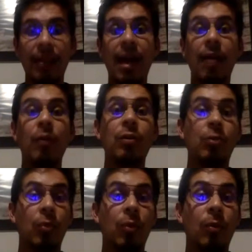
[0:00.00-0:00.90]
dar
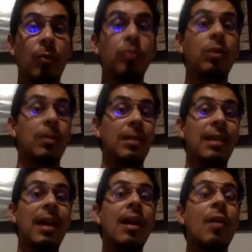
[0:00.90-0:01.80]
nuestro punto de
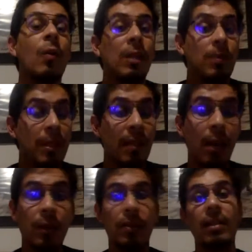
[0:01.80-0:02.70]
vista o expresar
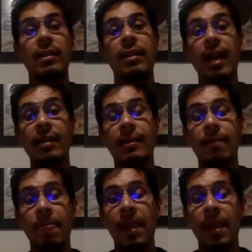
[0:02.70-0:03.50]
nuestras ideas.